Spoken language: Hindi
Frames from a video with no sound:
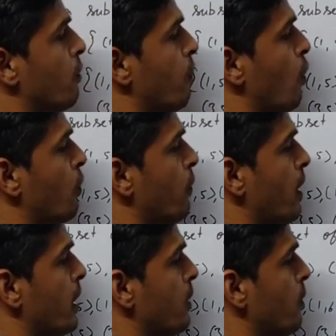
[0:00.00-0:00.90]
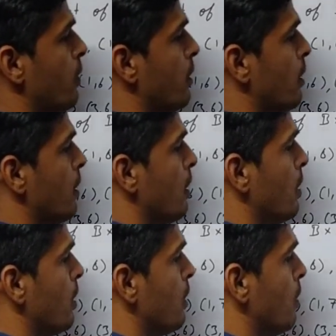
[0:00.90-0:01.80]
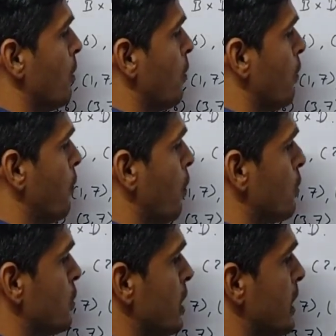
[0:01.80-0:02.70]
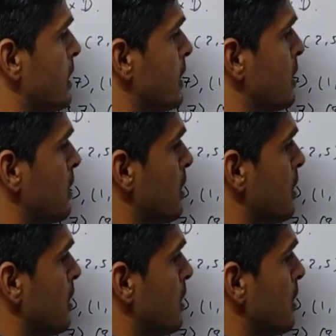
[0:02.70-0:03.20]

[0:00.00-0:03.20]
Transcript: फोर फाइव फोर सिक्स